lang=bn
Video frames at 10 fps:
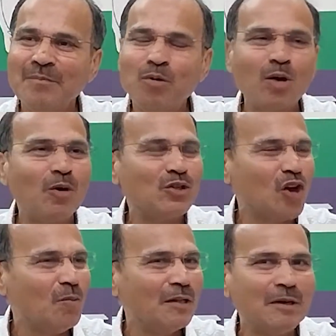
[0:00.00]
বড় বড়
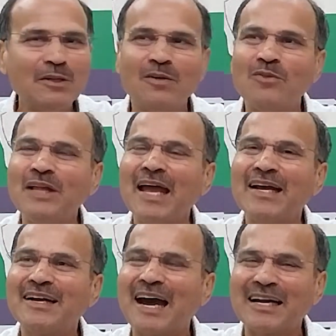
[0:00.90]
সংবাদ মাধ্যম কোথায়
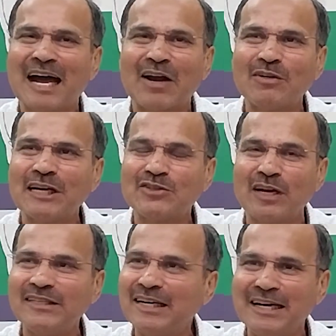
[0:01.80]
কার কার কথায়
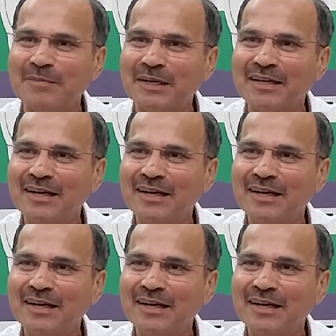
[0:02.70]
চলে জানি না আমার